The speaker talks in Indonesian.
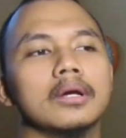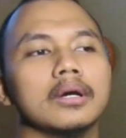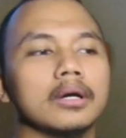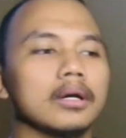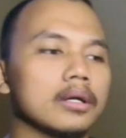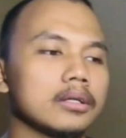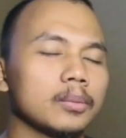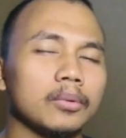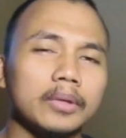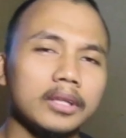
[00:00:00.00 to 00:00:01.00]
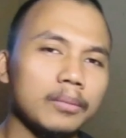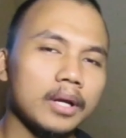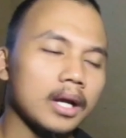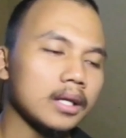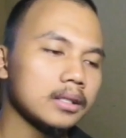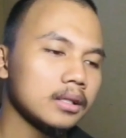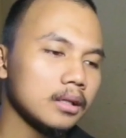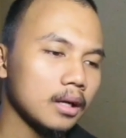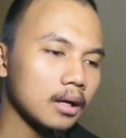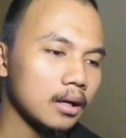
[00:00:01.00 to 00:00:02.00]
uh, sebelumnya terima kasih
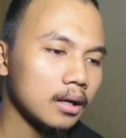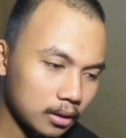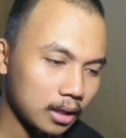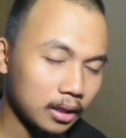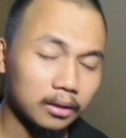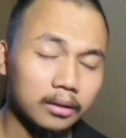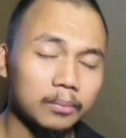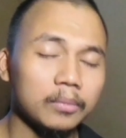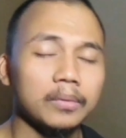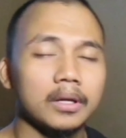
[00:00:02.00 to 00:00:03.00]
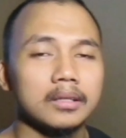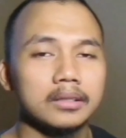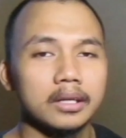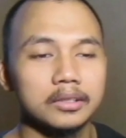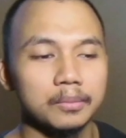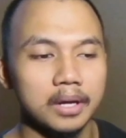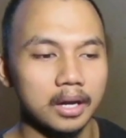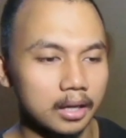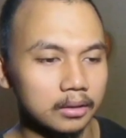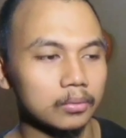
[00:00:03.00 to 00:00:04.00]
karena kalian tetap memberikan saya
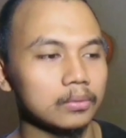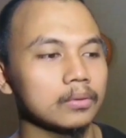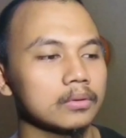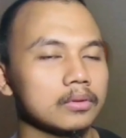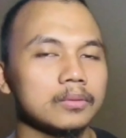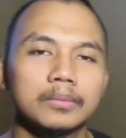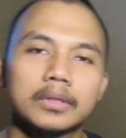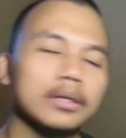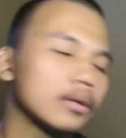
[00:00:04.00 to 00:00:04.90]
semangat untuk terus membuat